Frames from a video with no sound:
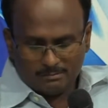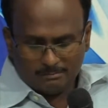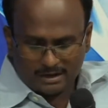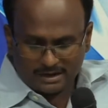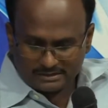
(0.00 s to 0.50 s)

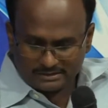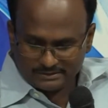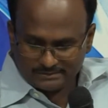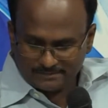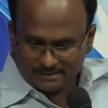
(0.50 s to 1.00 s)
மார்க்கு
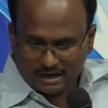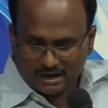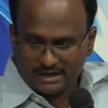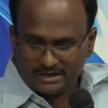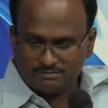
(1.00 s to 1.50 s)

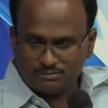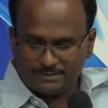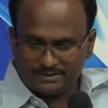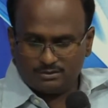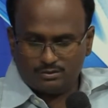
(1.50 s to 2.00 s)
ஆறு
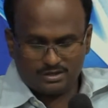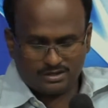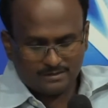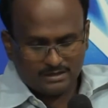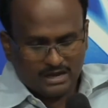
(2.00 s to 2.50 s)
முப்பத்தி ஒன்று
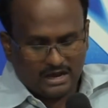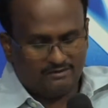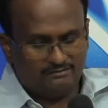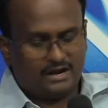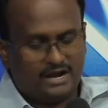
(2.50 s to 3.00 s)

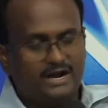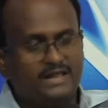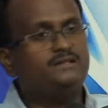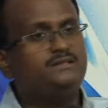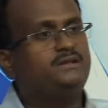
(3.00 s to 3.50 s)
அவர்
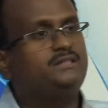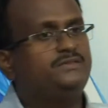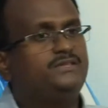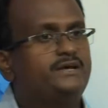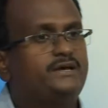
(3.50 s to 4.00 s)
அலைந்து திருந்து
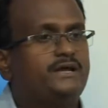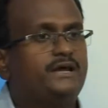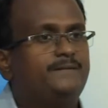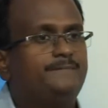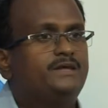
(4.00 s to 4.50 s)
வந்திருக்கிறீங்க
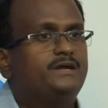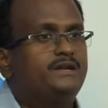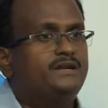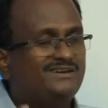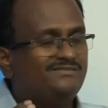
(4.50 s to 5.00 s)

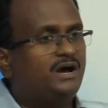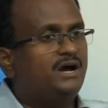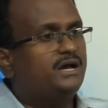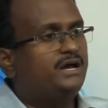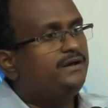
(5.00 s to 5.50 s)
நீங்கள்
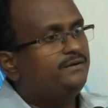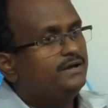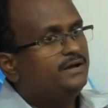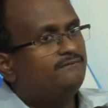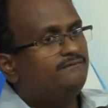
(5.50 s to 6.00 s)
வாங்க
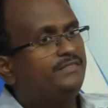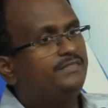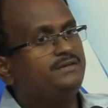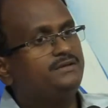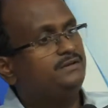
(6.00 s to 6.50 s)

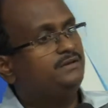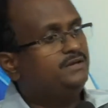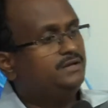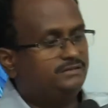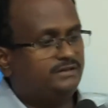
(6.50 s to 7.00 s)
வந்து
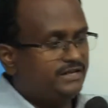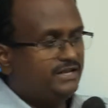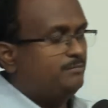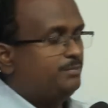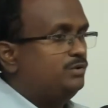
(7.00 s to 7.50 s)

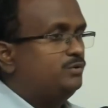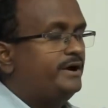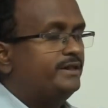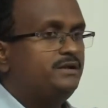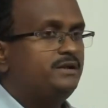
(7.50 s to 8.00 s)
தனியாக போய் ஒரு
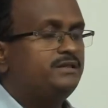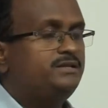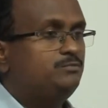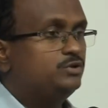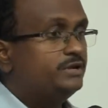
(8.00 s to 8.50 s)
இடத்துல இருந்து
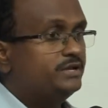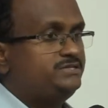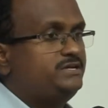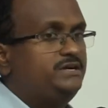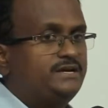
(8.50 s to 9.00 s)
முதல்
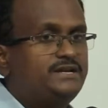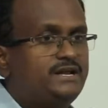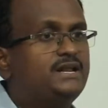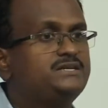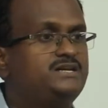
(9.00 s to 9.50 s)
ரெஸ்ட் எடுங்க
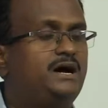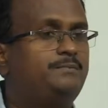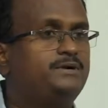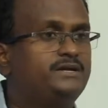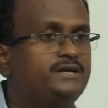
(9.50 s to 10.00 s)
நல்லா
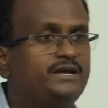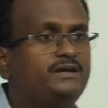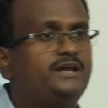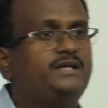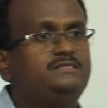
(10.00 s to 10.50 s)
சாப்பிட்டுட்டு இருங்க
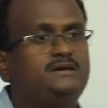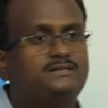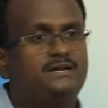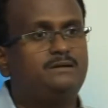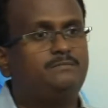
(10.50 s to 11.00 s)
ஏன்னா இந்த
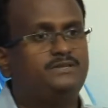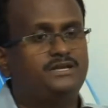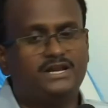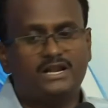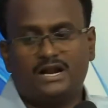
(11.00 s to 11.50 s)
இடத்துலலாம்
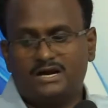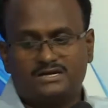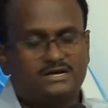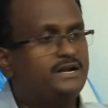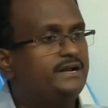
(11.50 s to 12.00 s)
பார்த்தீங்கன்னா எல்லா
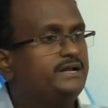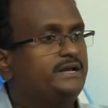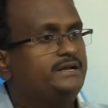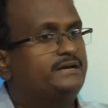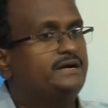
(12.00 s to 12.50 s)
ஆட்கள்லாம் நிறையா
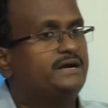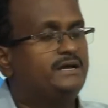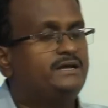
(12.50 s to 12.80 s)
இருக்கிறாங்க